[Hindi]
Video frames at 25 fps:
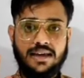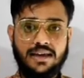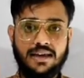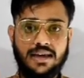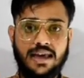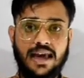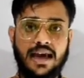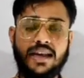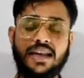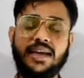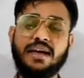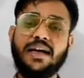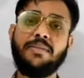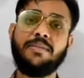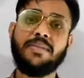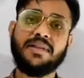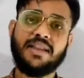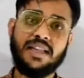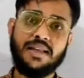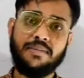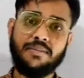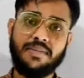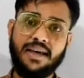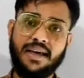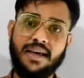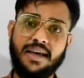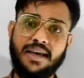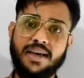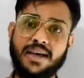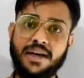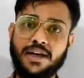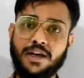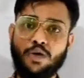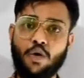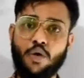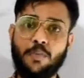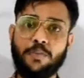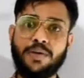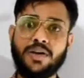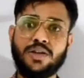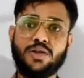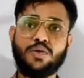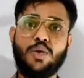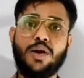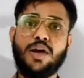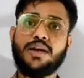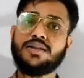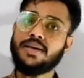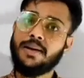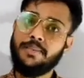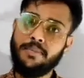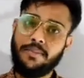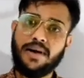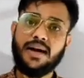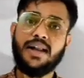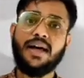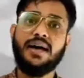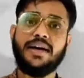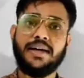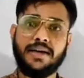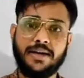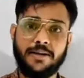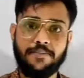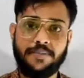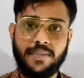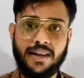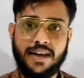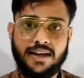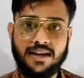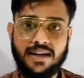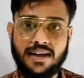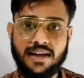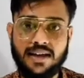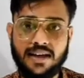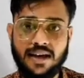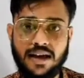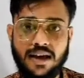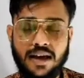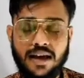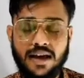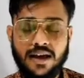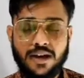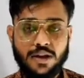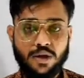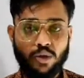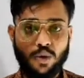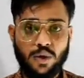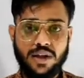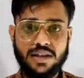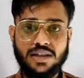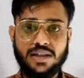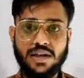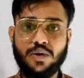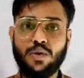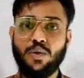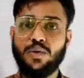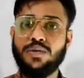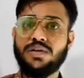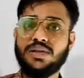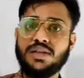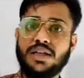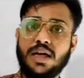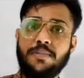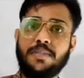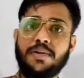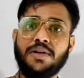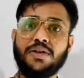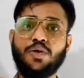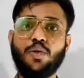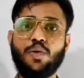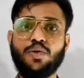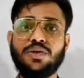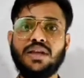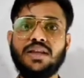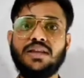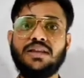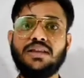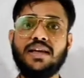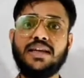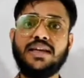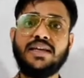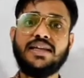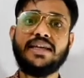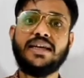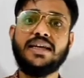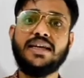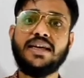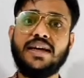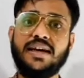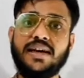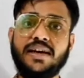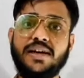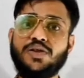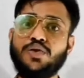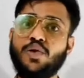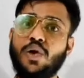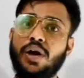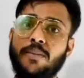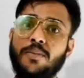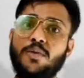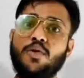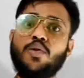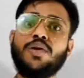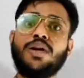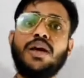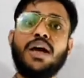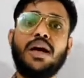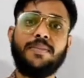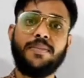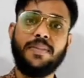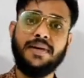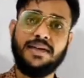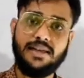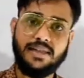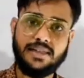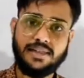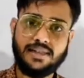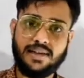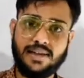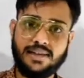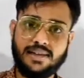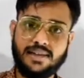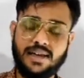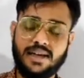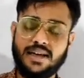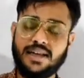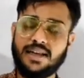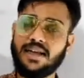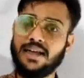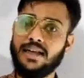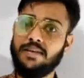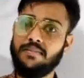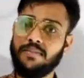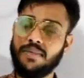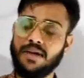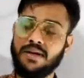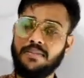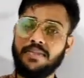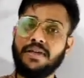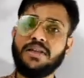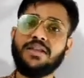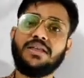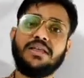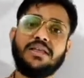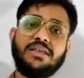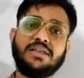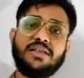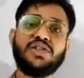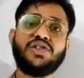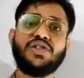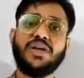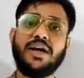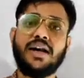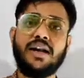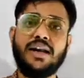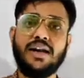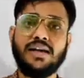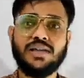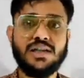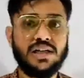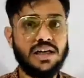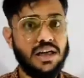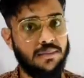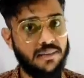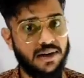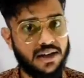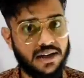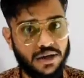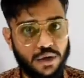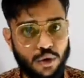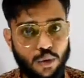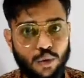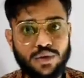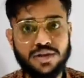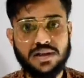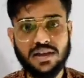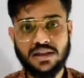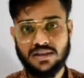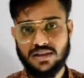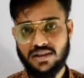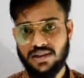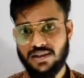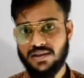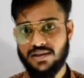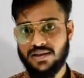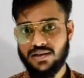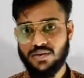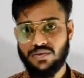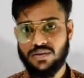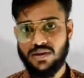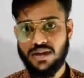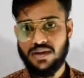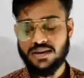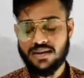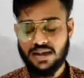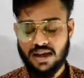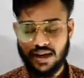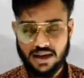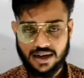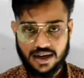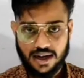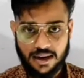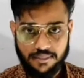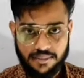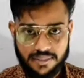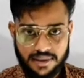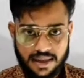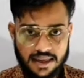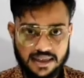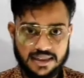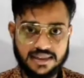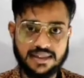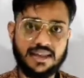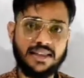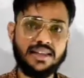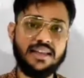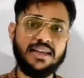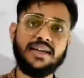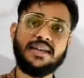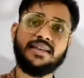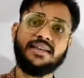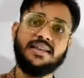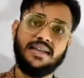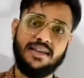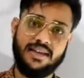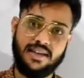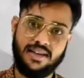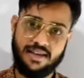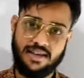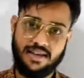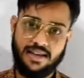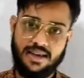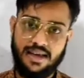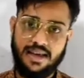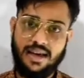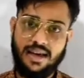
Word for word: कहने का मतलब यह है कि टॉपिक थोड़ा सा बड़ा है ठीक है थोड़े से कॉन्सेप्ट दो तीन तरीके के हैं जो हम लोग यहाँ पर डिस्कस करेंगे मे बी तीन से चार लेक्चर हमारे हो सकते हैं स्टूडेंट्स अगर आप ढंग से देखते हैं